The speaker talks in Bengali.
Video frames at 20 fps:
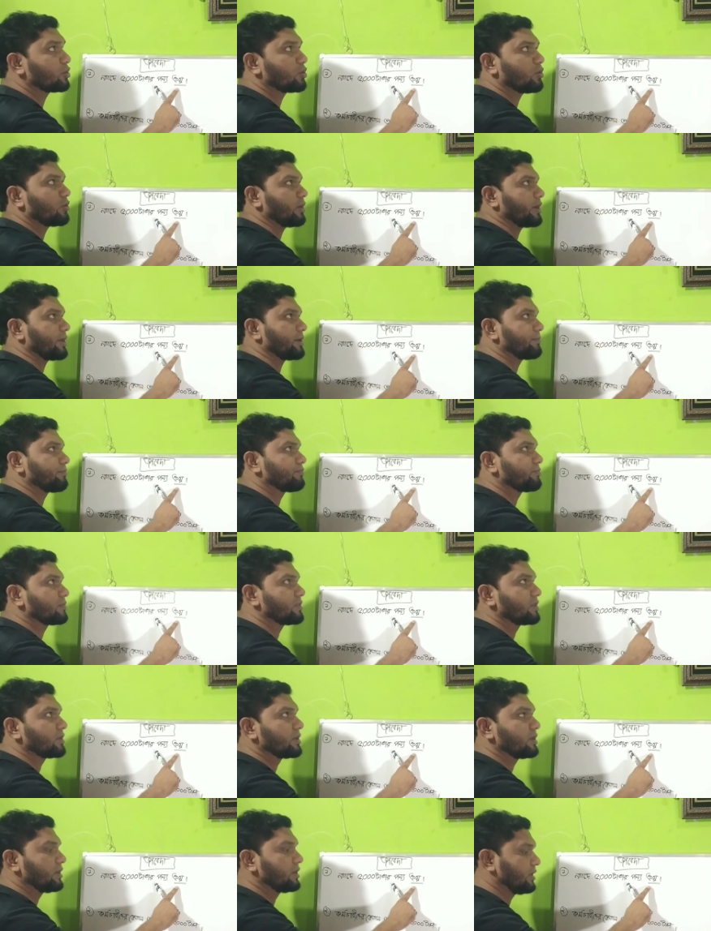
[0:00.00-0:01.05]
ক্রয়
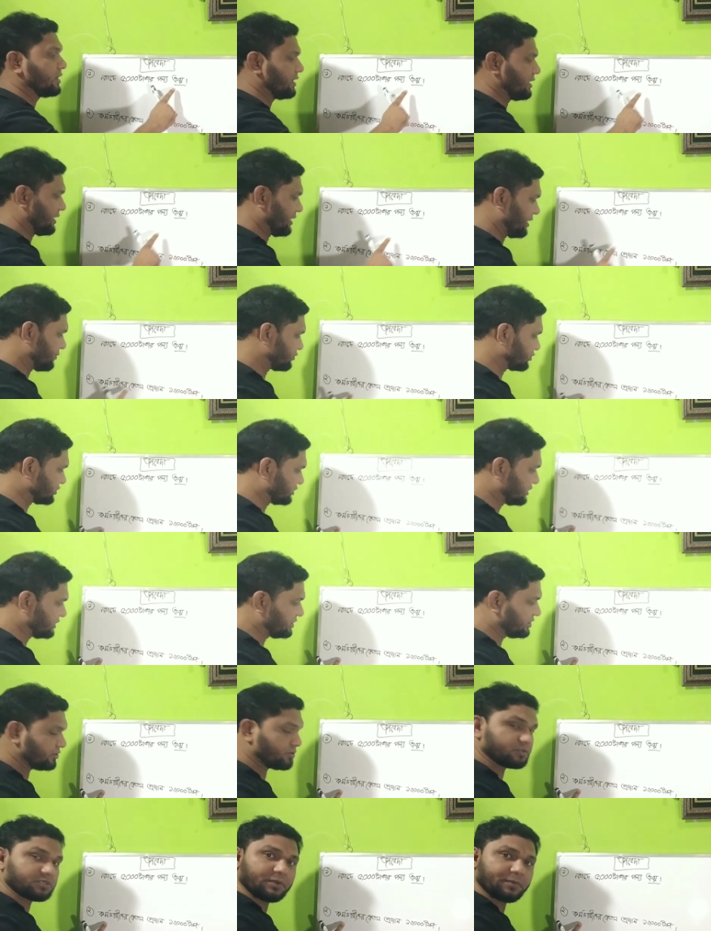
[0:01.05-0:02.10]
এবং
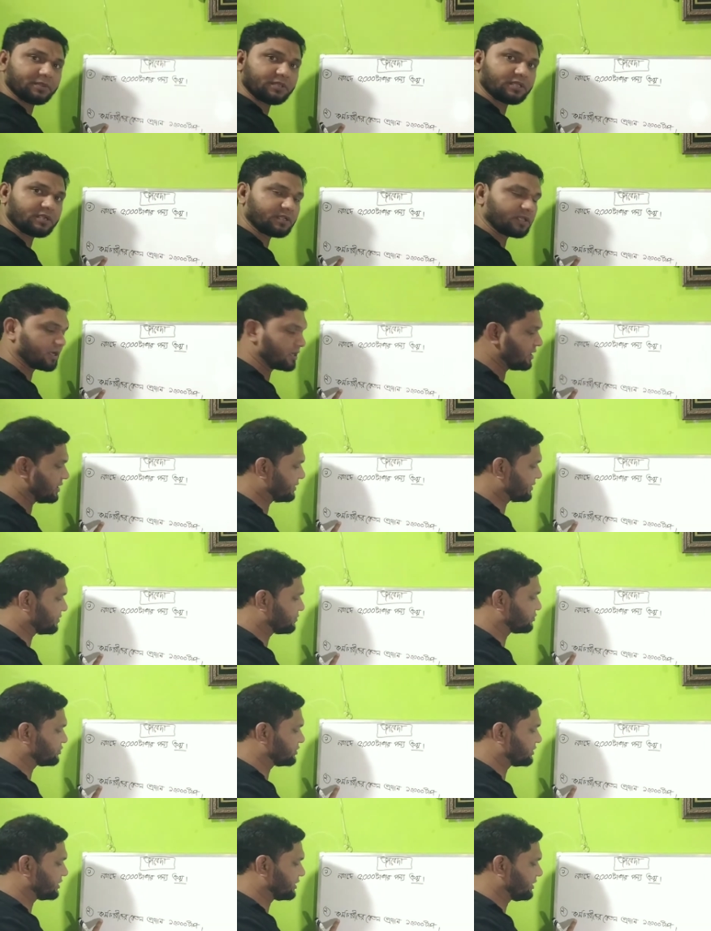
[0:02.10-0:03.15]
দ্বিতীয় জাবেদা দাখিলাটার
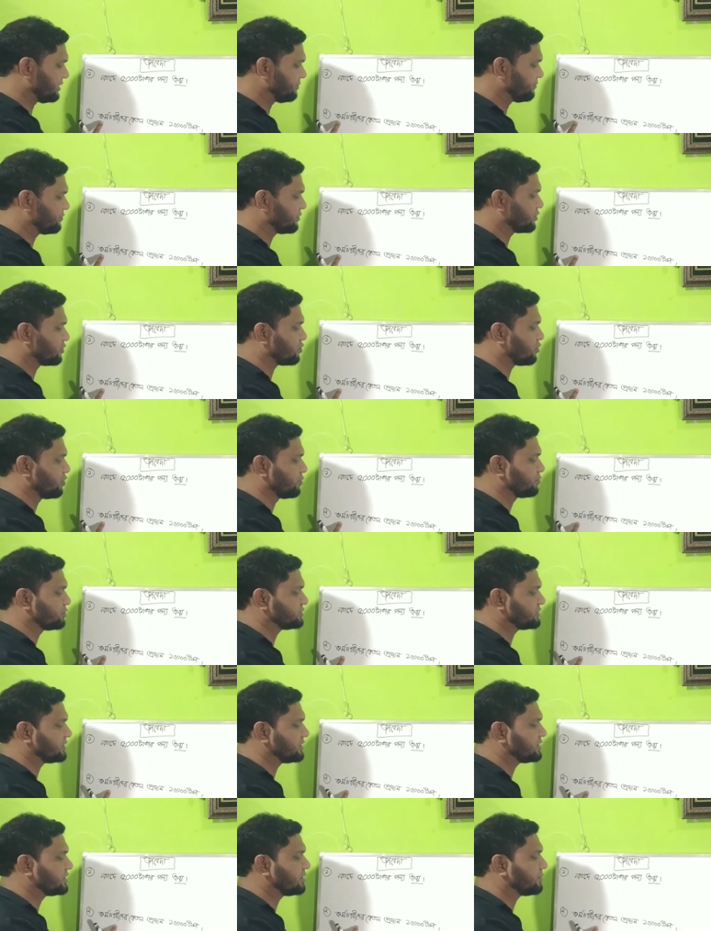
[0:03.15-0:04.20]
মধ্যে
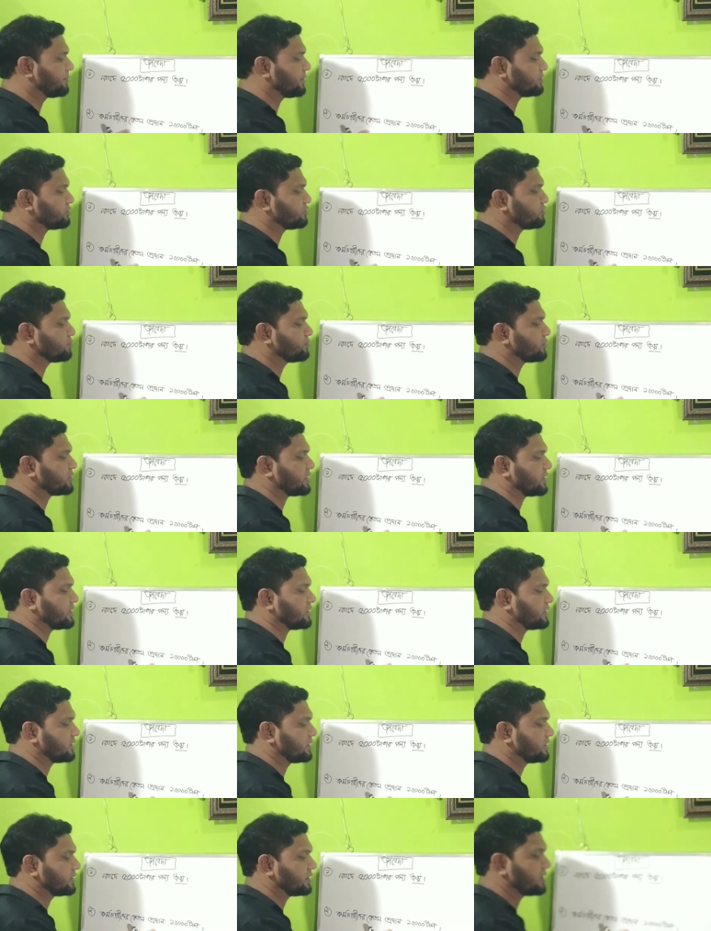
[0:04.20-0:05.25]
কর্মচারীদের বেতন প্রদান
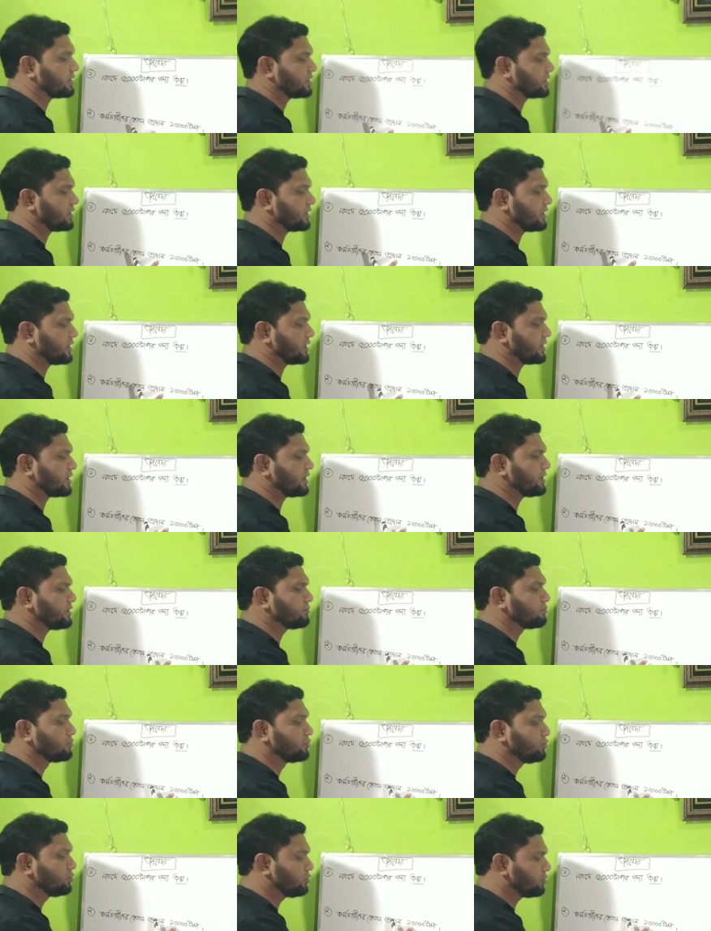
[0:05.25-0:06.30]
এখানে
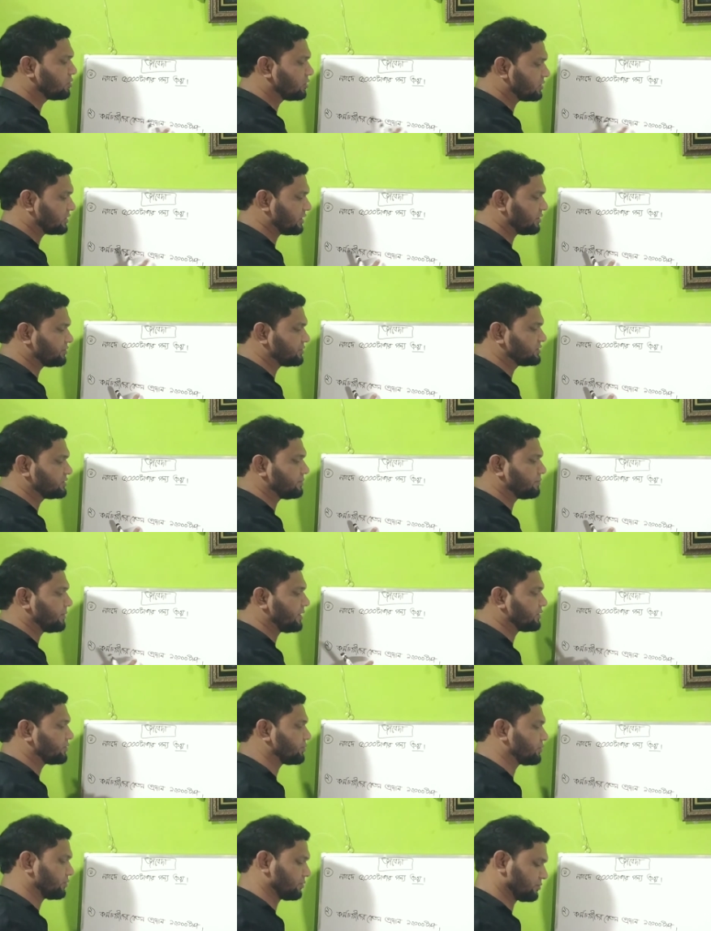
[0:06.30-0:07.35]
মূল কথা হচ্ছে
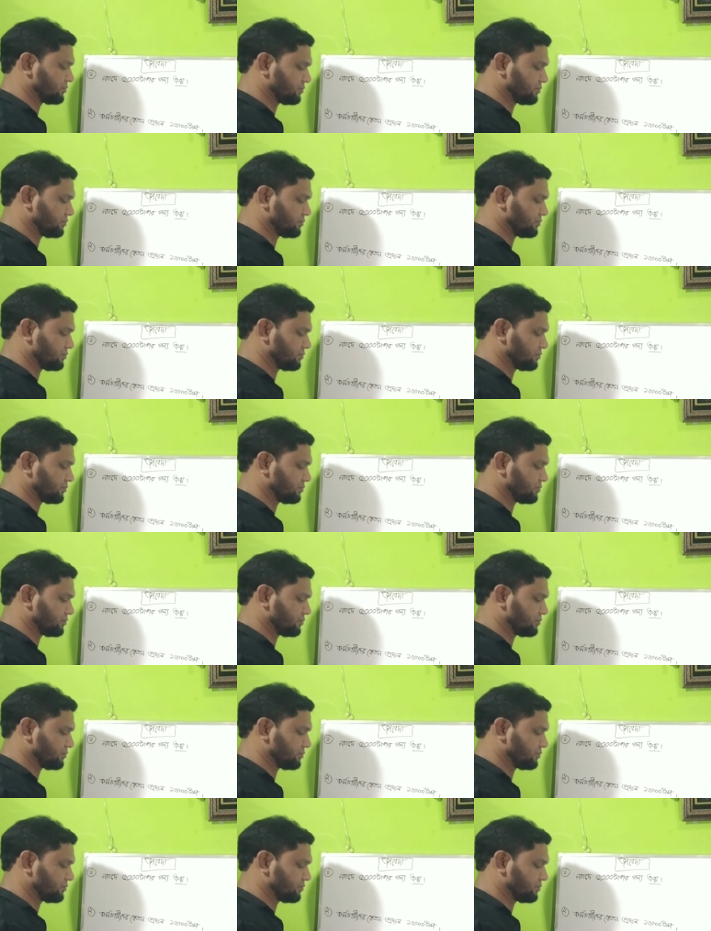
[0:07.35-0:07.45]
বেতন